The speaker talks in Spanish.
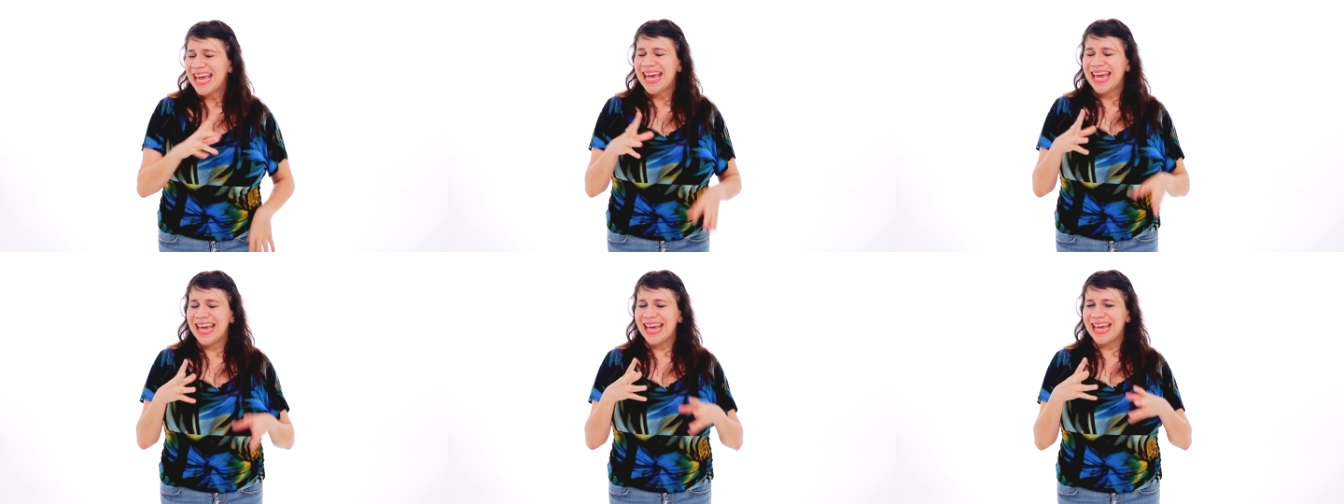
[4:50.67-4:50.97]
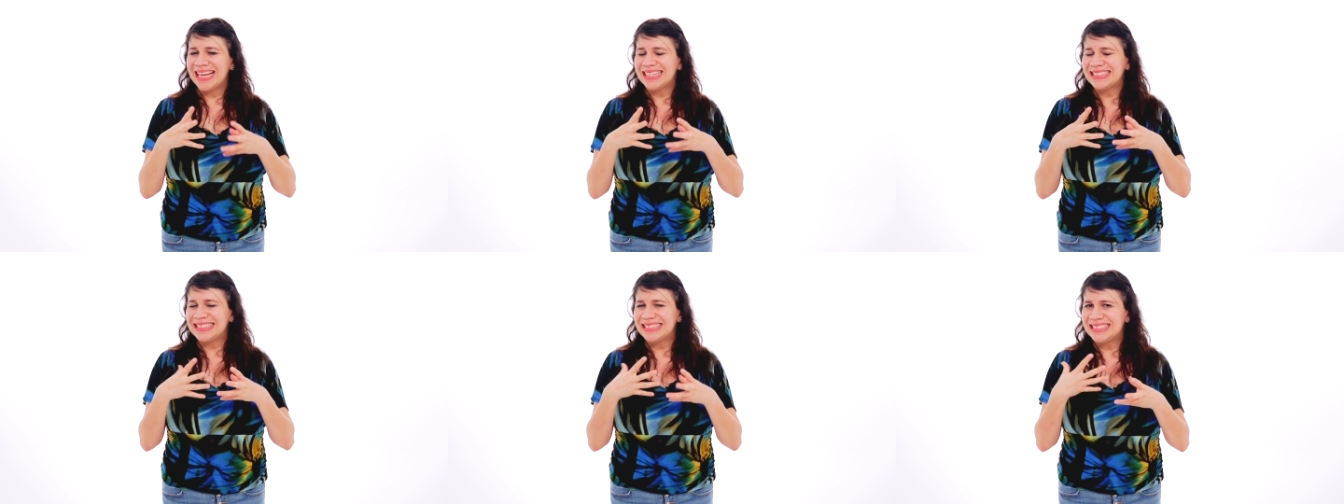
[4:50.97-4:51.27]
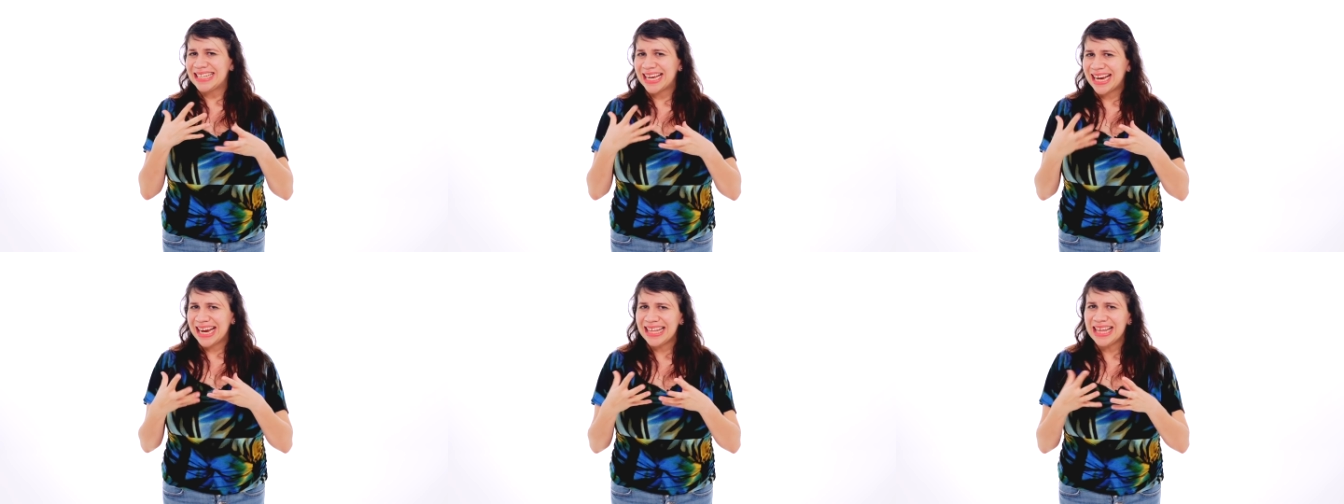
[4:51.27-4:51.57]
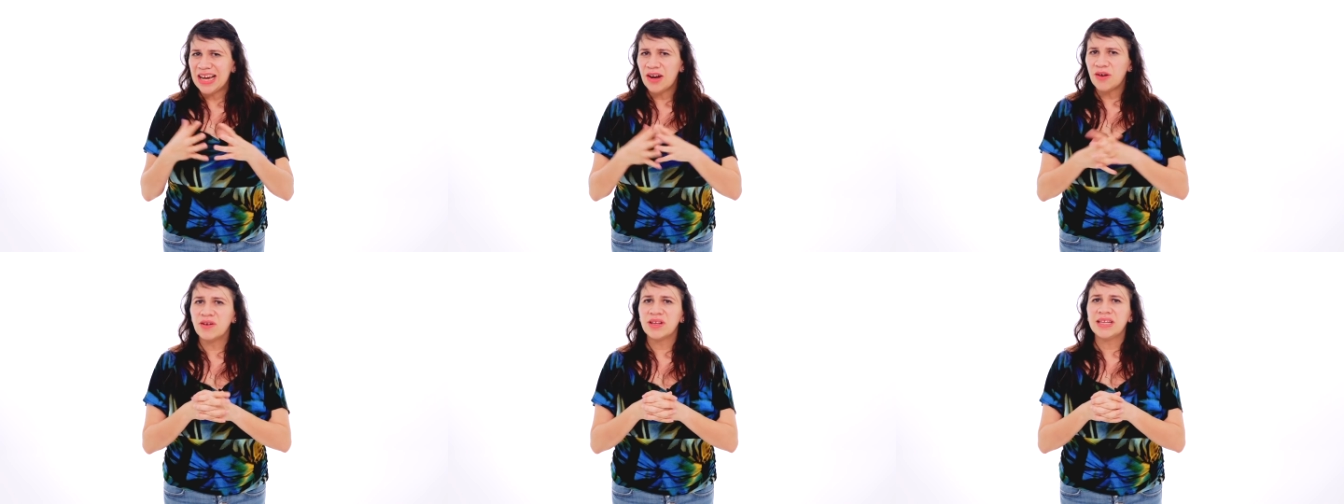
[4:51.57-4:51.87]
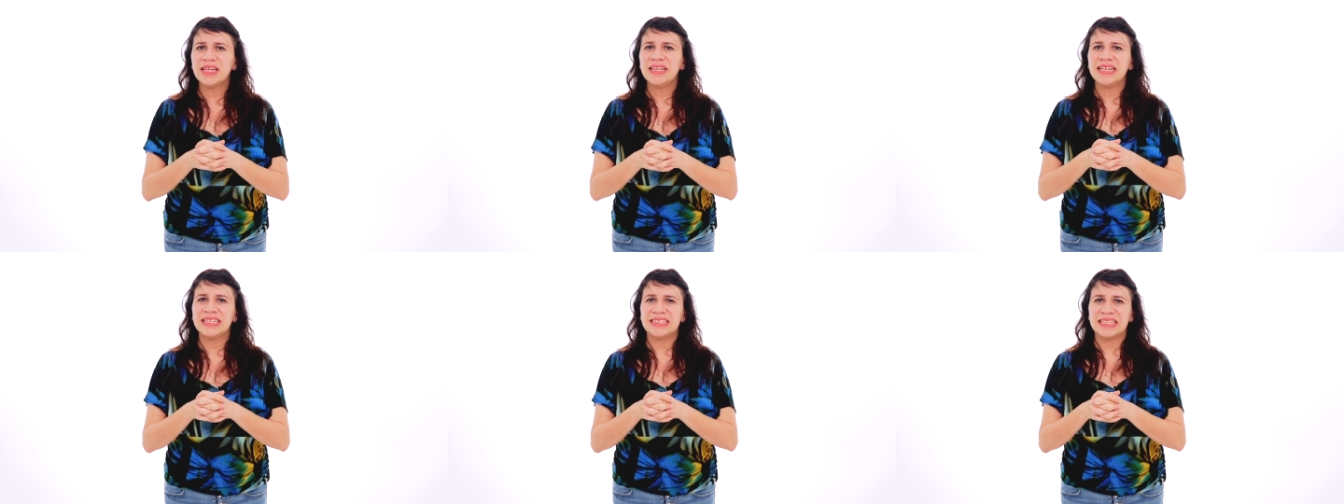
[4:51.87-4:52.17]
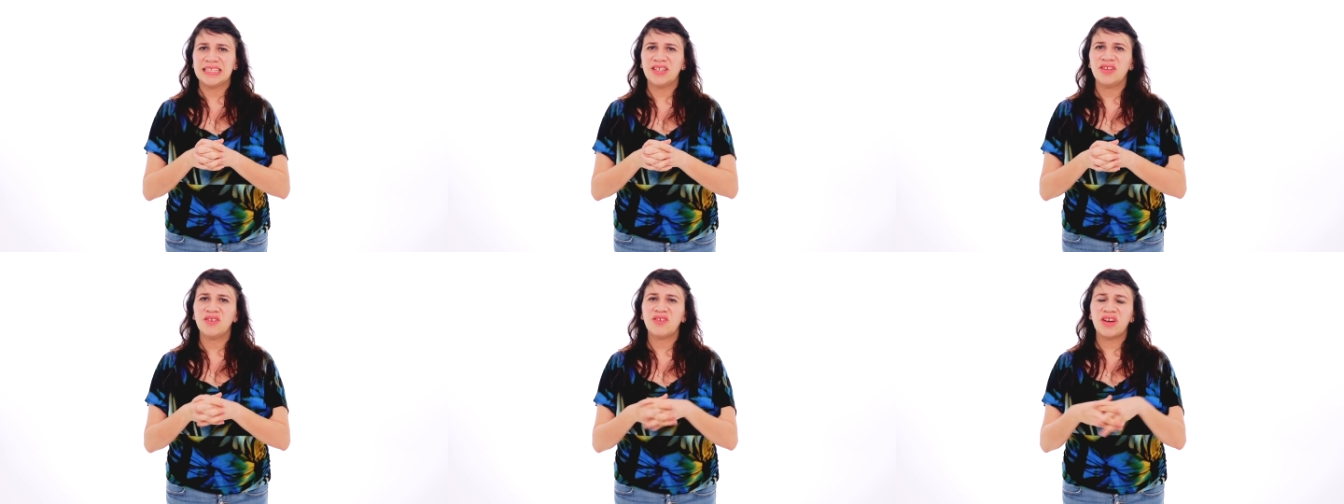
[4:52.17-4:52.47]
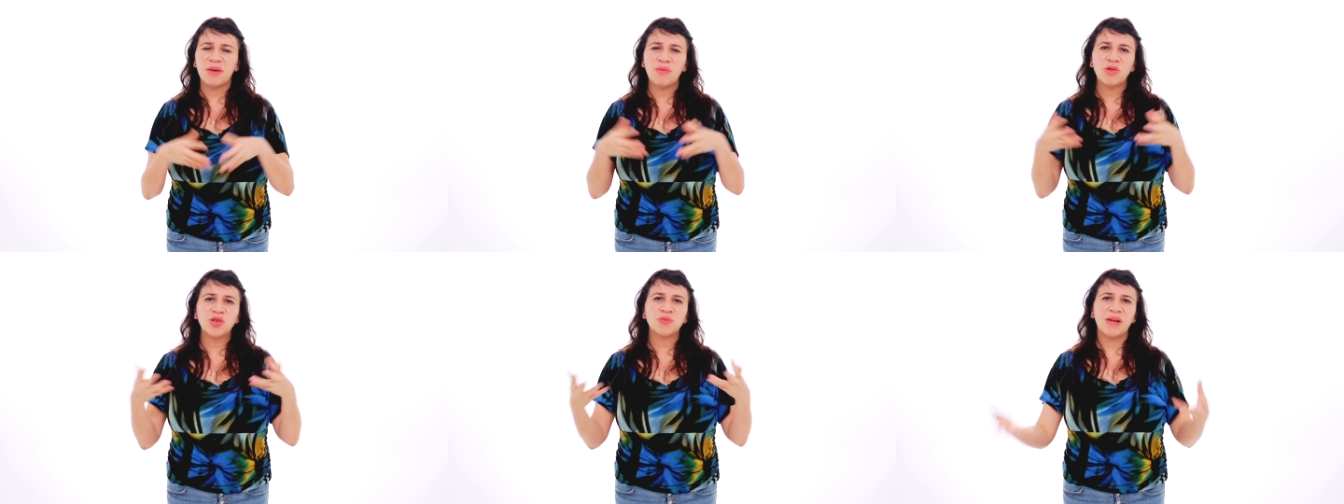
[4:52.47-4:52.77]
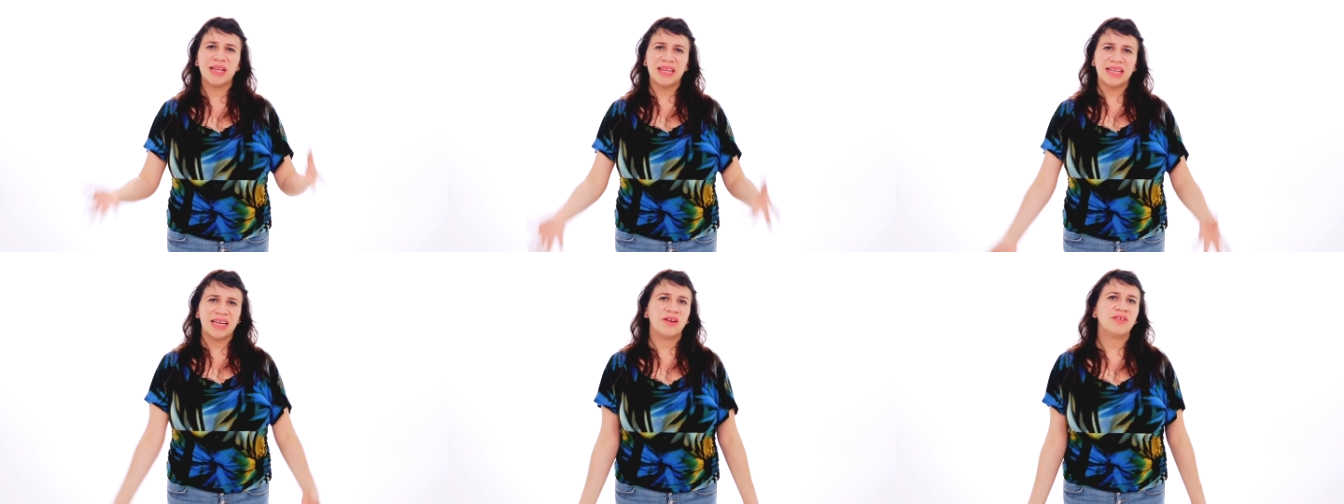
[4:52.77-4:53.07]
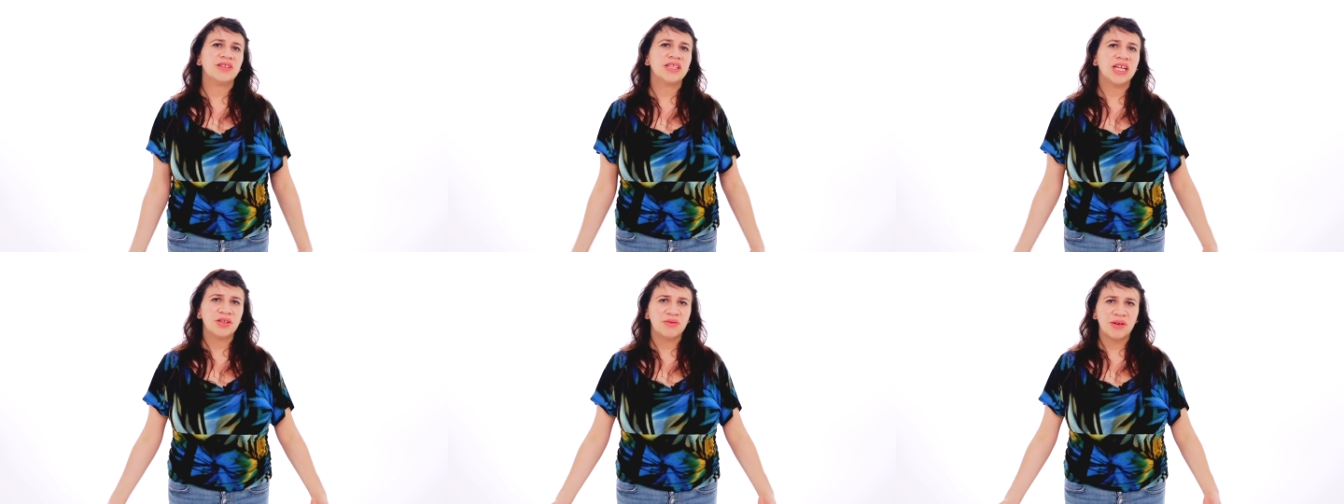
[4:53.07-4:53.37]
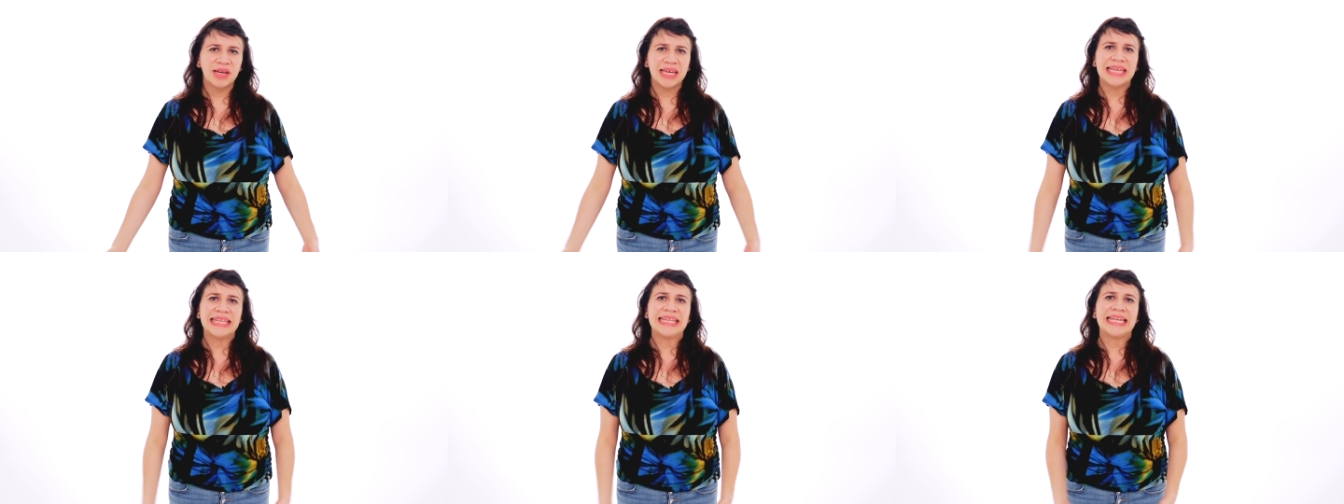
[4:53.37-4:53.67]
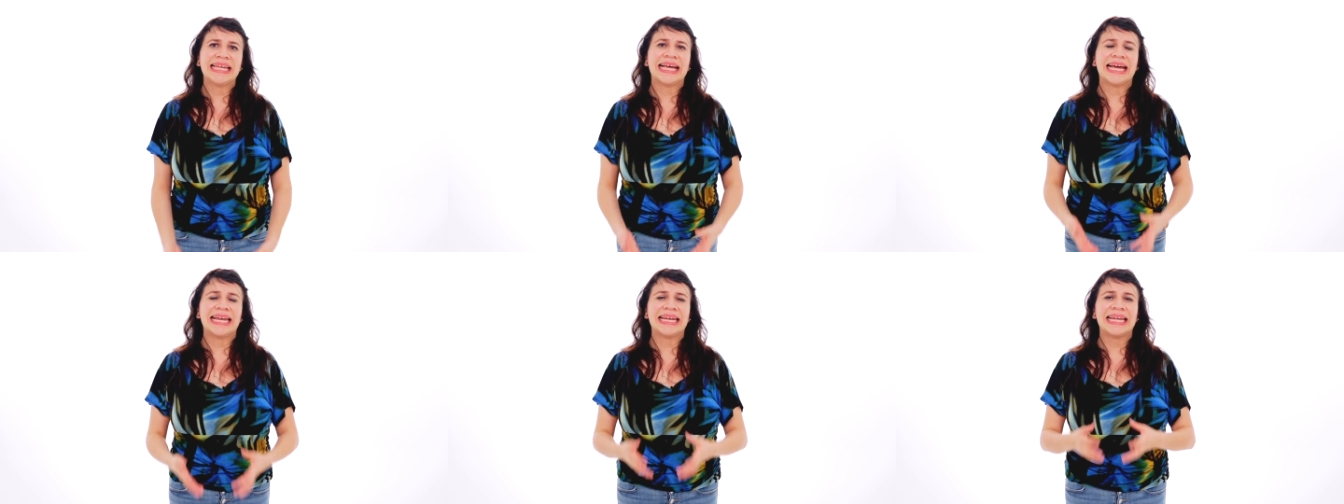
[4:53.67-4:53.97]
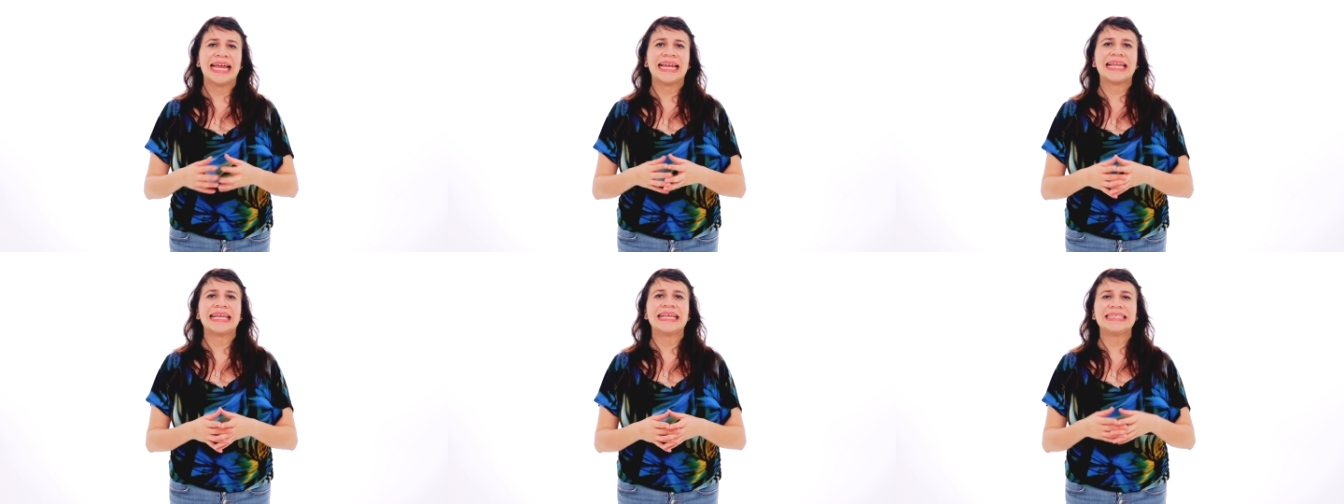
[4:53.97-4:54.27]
Eh, se queda corta en el sentido que hemos platicado tanto aquí en el canal,